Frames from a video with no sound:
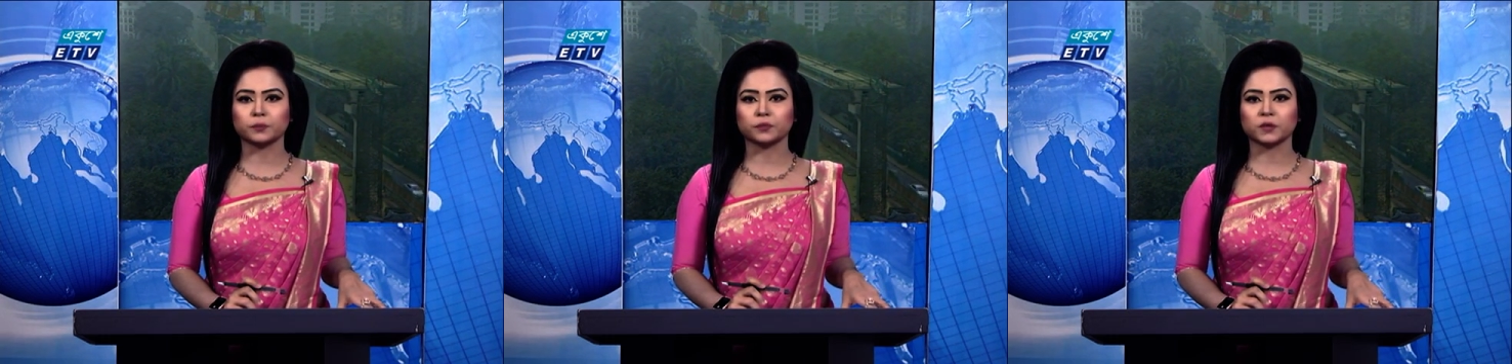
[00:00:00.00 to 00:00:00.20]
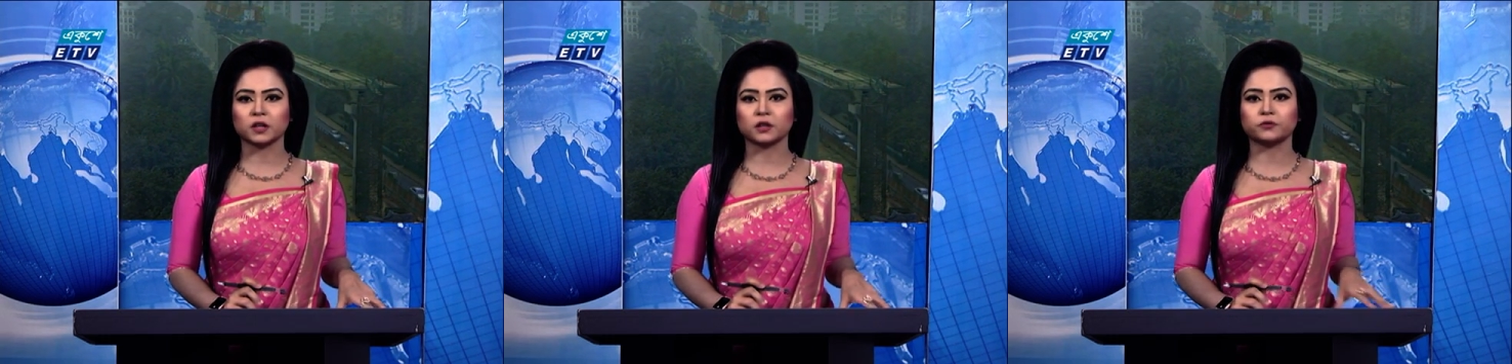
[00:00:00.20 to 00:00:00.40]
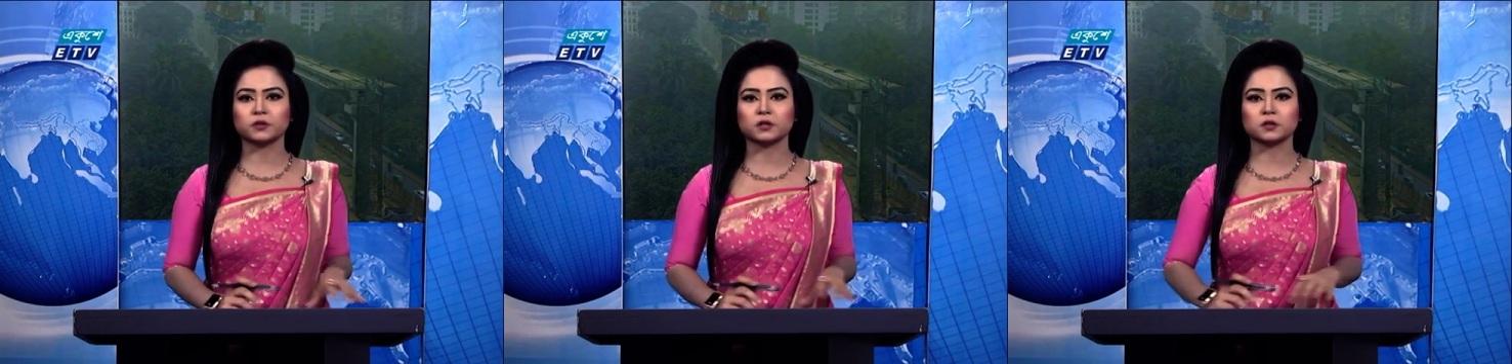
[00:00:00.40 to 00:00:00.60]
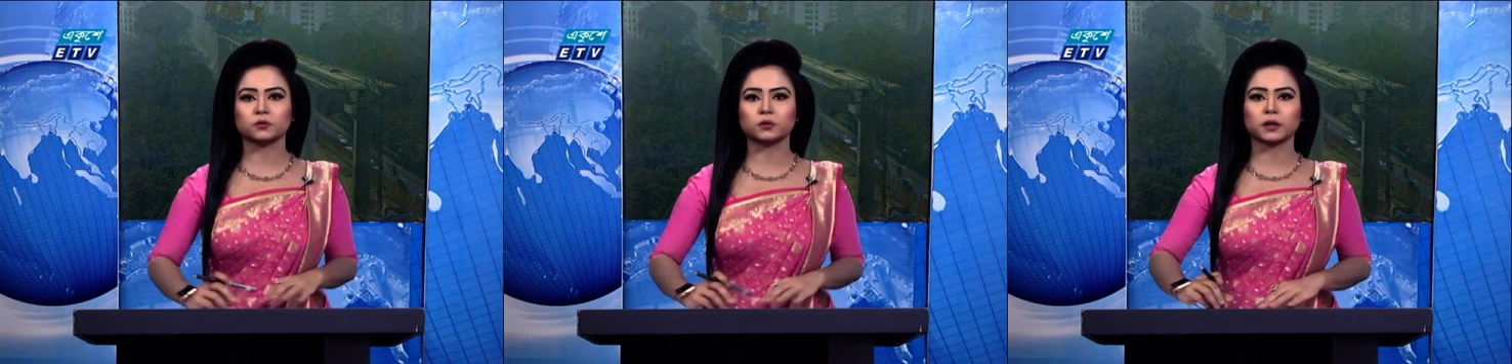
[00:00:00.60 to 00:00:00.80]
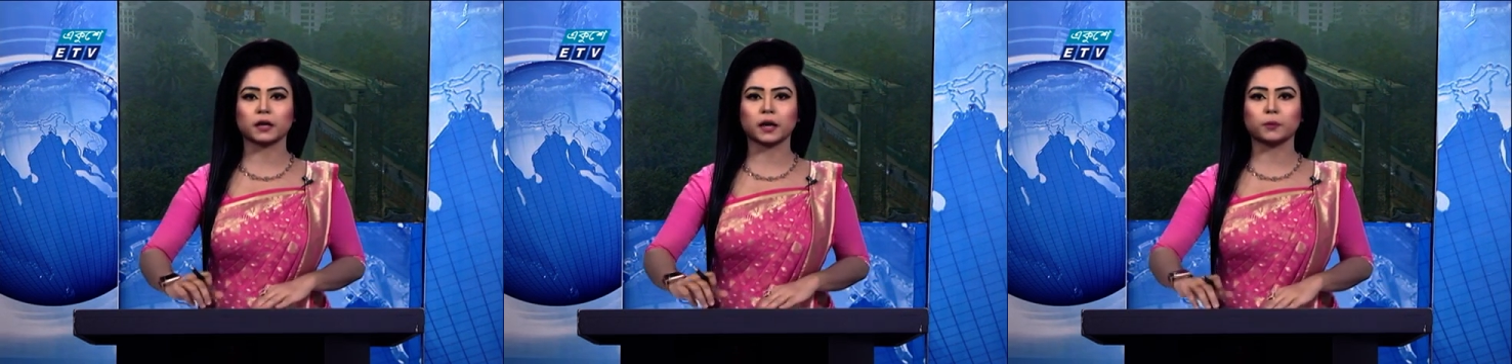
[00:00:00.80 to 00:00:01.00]
ইরফাজ নূরের
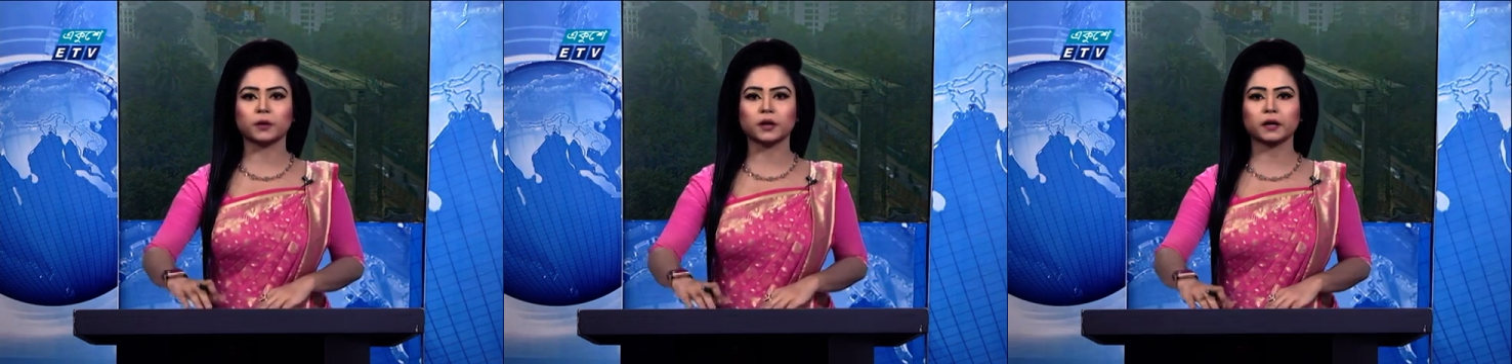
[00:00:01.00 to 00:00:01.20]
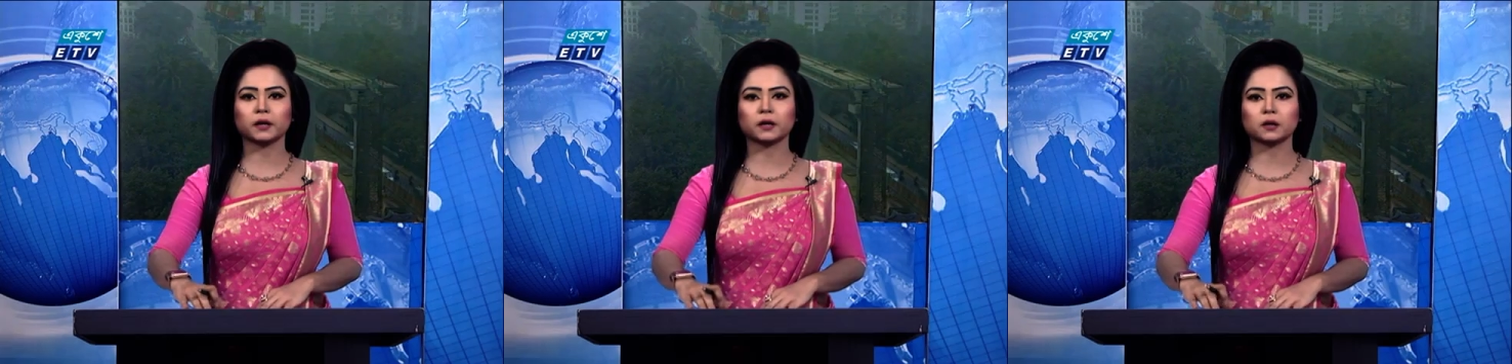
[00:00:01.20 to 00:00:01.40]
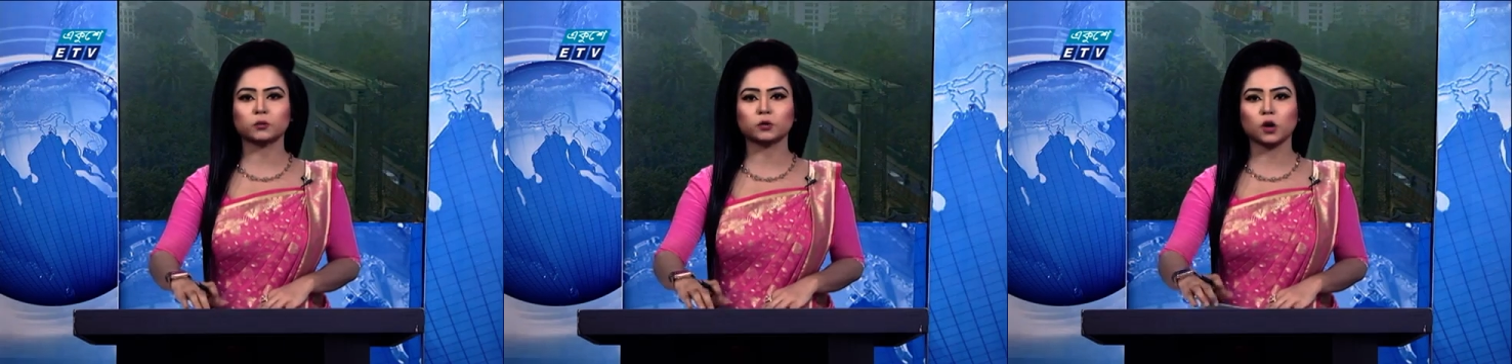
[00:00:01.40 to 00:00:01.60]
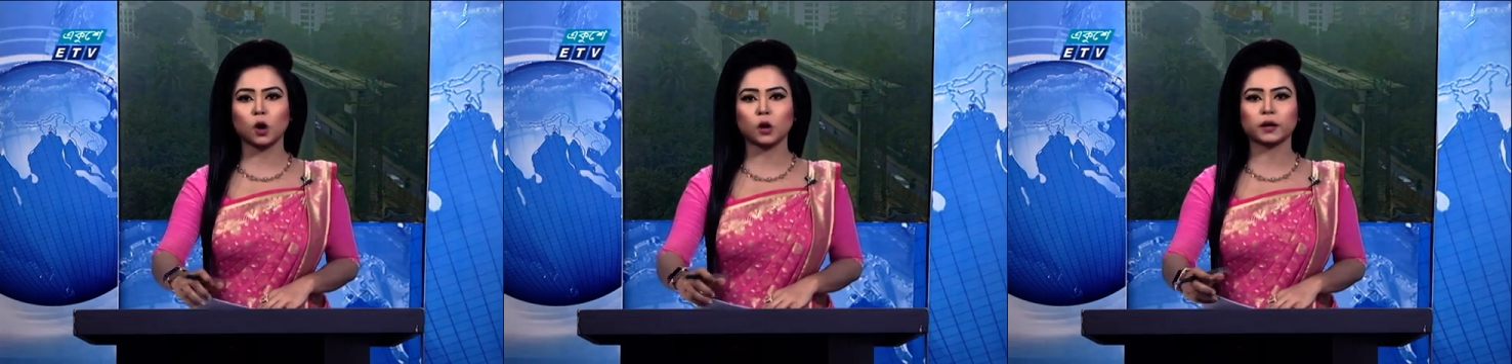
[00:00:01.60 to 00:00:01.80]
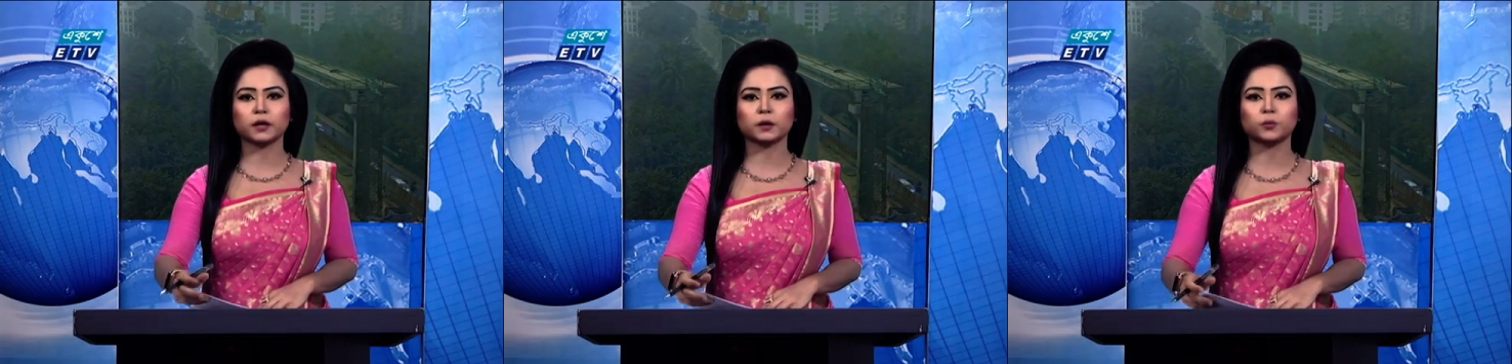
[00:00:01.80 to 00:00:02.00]
ক্যামেরায় একরামুল হকের
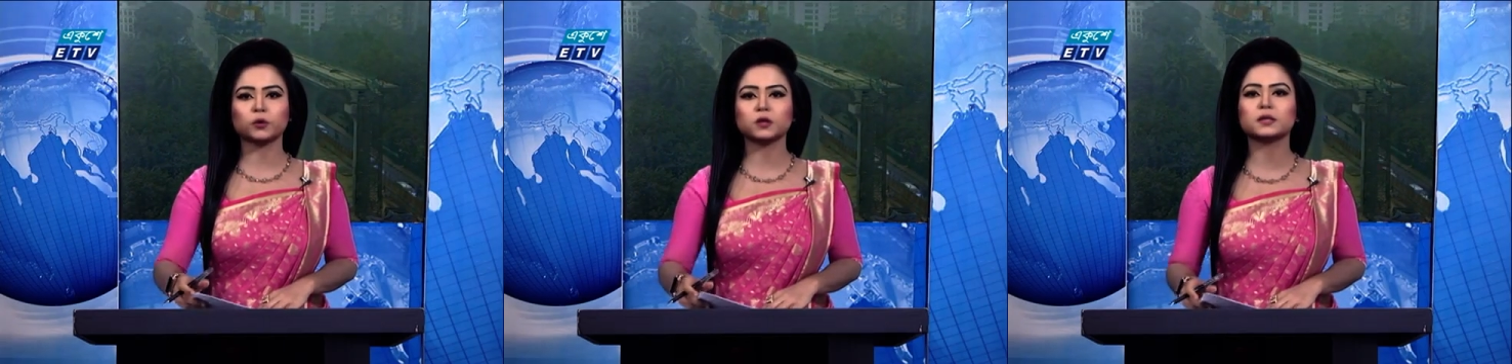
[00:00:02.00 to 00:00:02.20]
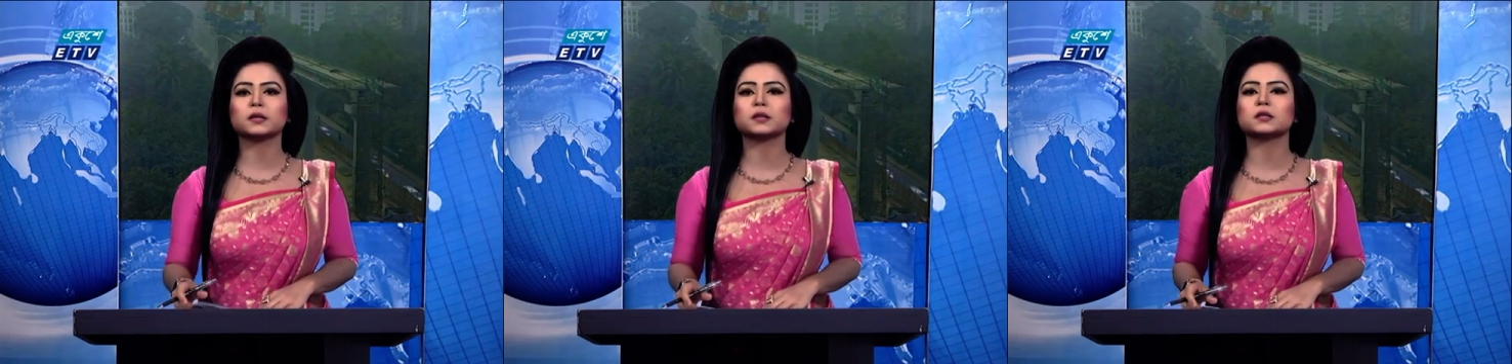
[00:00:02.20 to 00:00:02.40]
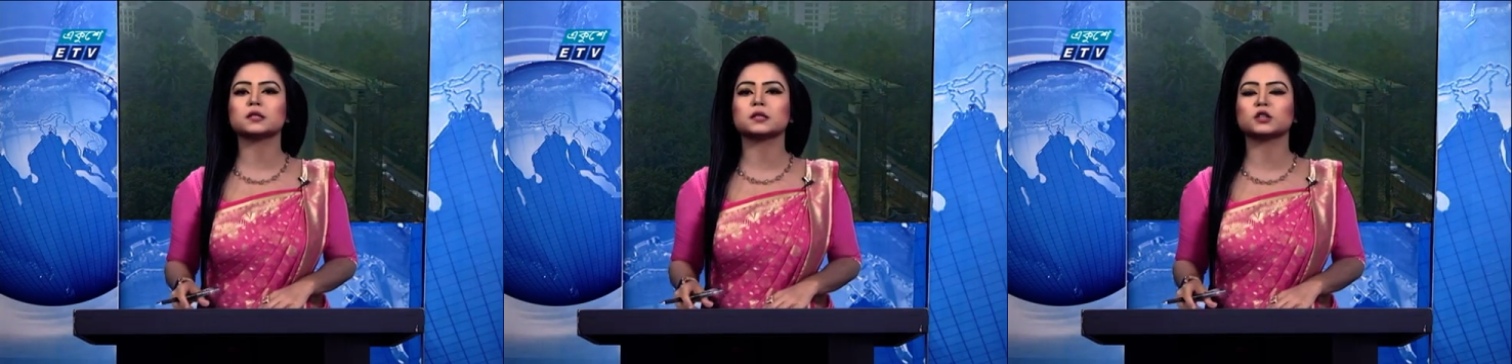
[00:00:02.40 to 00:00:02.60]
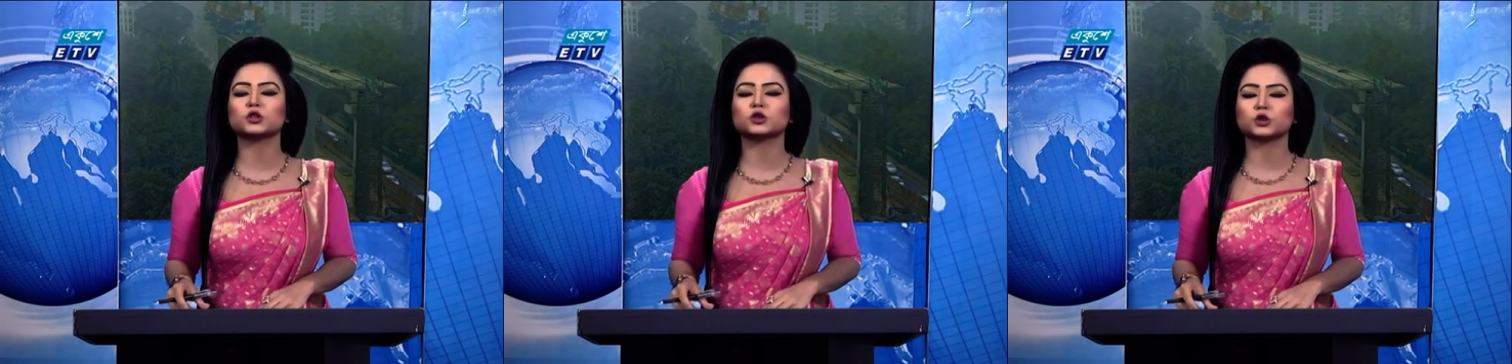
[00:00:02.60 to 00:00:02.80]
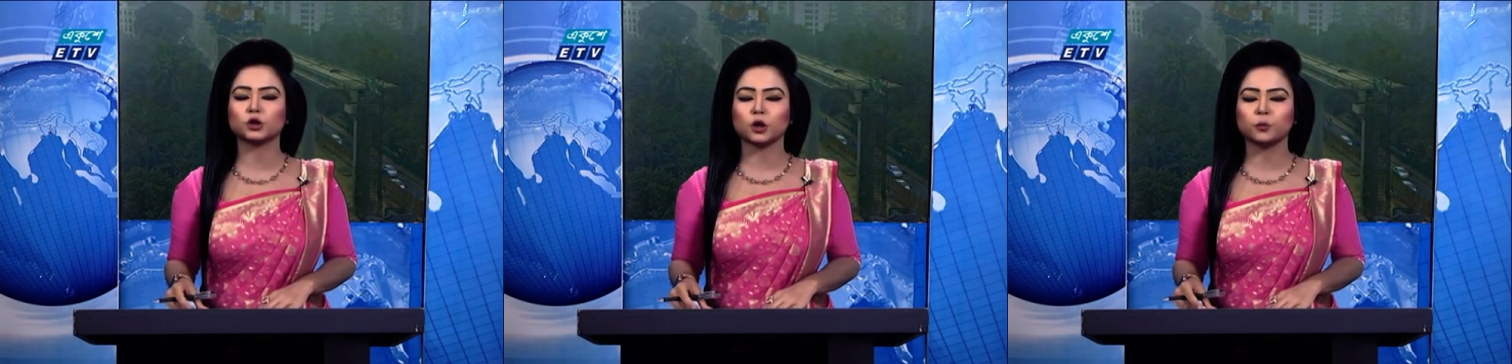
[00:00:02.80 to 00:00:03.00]
রিপোর্ট জানাচ্ছেন
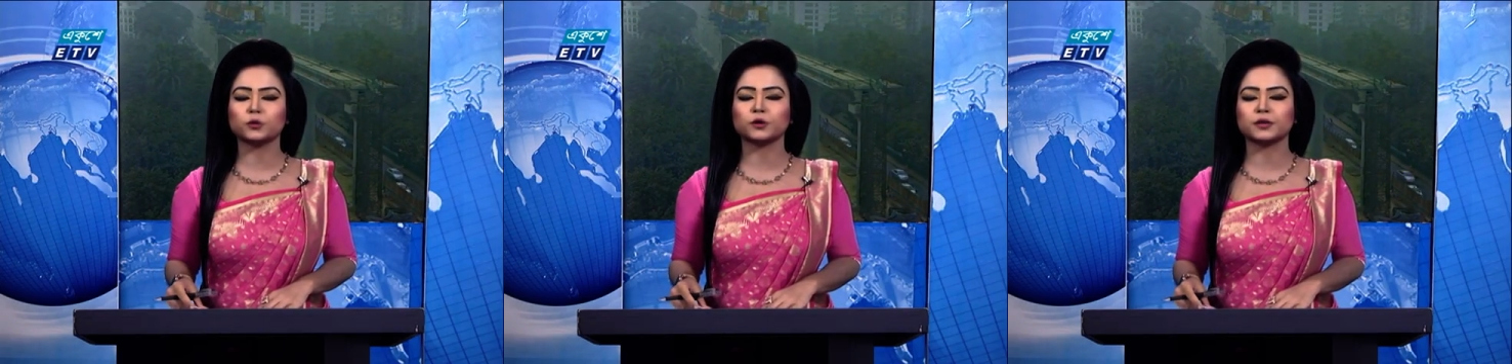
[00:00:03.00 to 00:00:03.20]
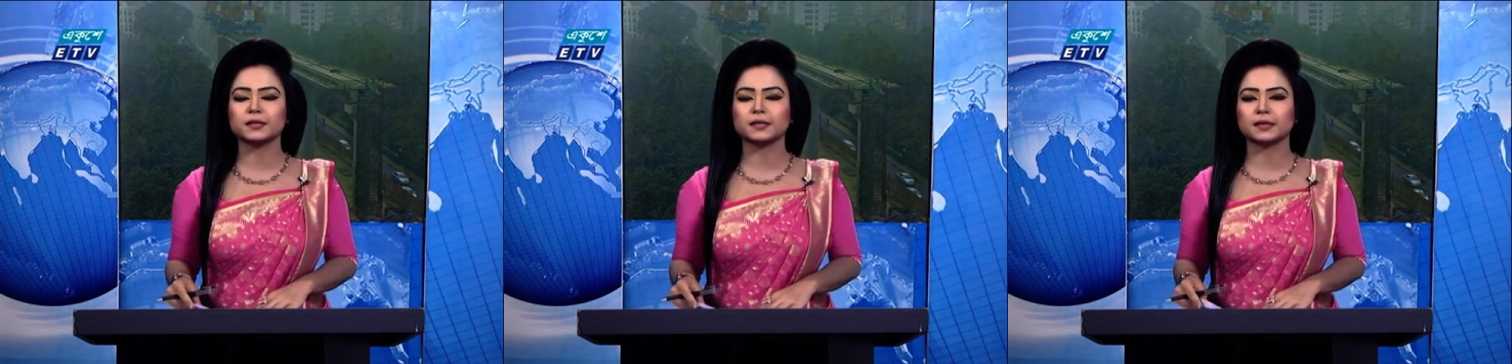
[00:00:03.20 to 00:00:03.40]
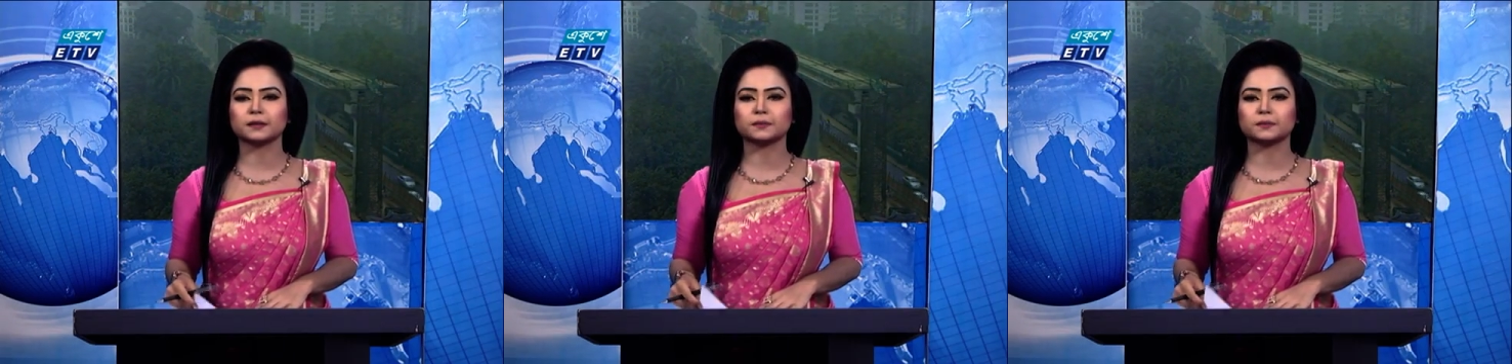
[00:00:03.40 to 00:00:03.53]
সমর ইসলাম